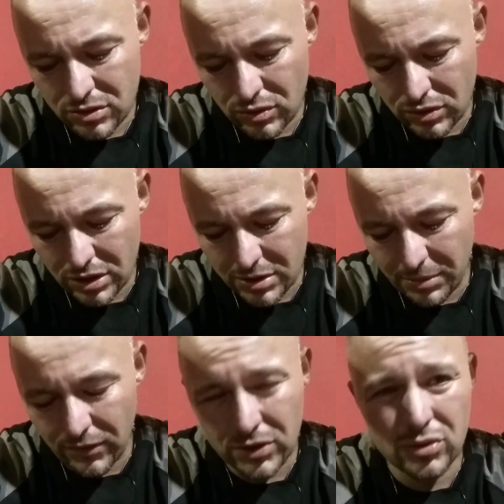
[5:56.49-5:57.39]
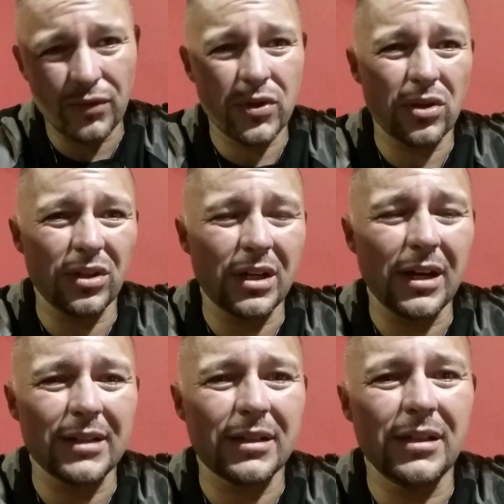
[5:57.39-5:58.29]
czucie, żeby weszło w środek
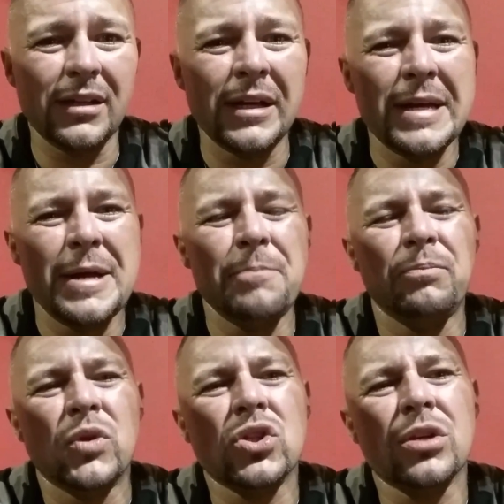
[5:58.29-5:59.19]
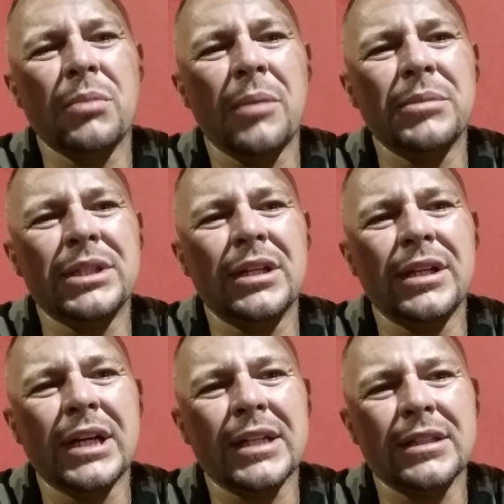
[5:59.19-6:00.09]
klatki. Trzymamy
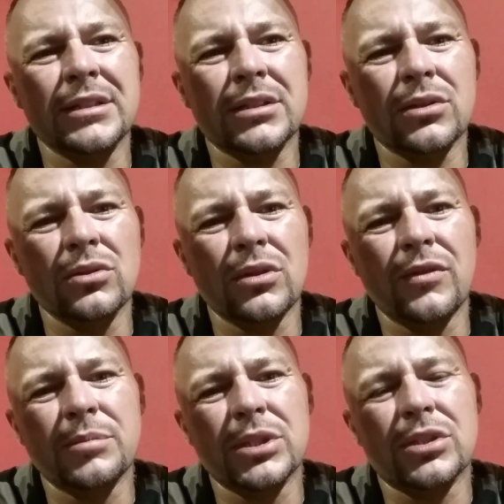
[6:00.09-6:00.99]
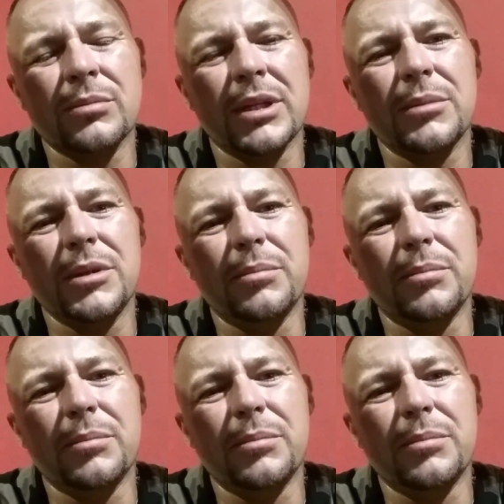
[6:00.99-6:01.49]
delikatnie, sekundowym przytrzymaniem